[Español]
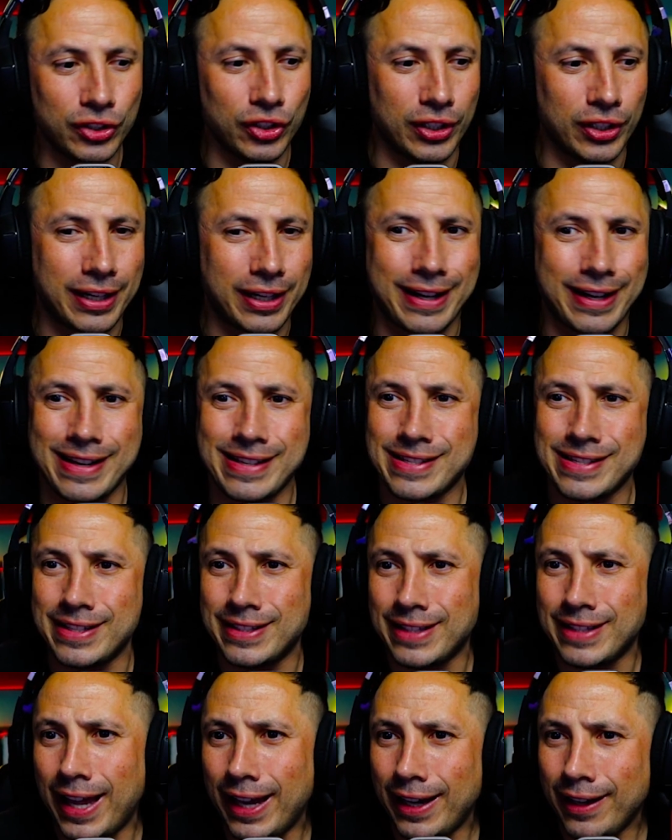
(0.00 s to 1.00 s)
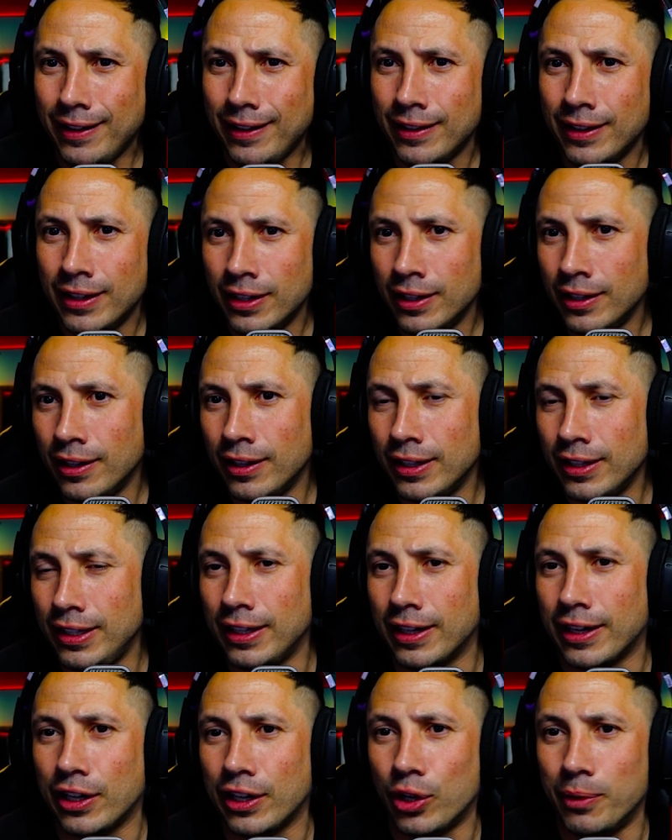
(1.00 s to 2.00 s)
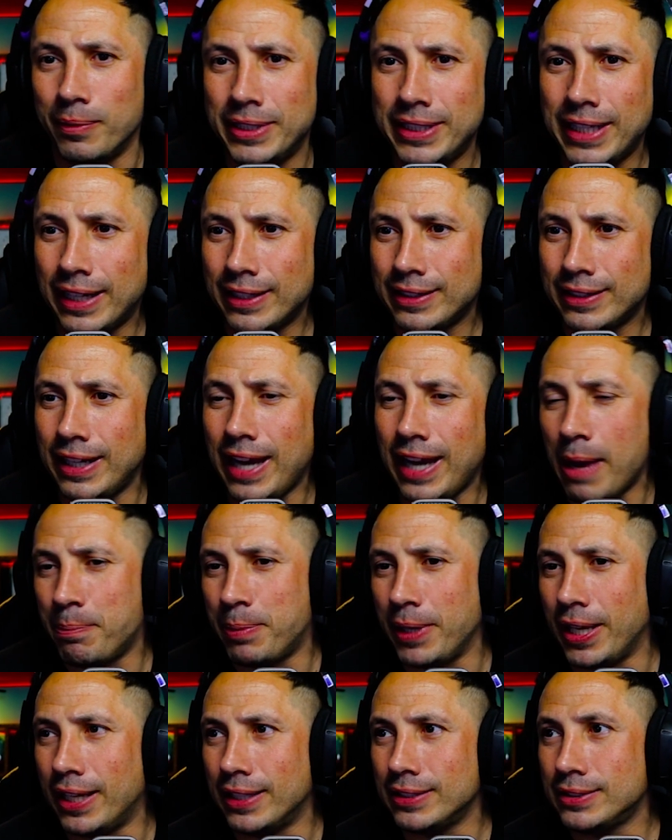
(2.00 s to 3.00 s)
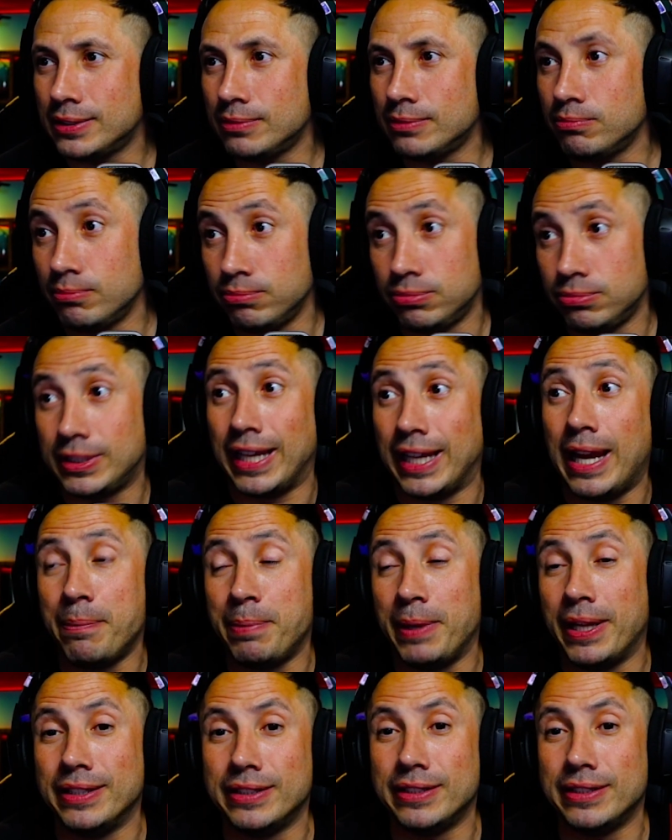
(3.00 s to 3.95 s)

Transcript: es recetar y recomendar terapias. Terapias entre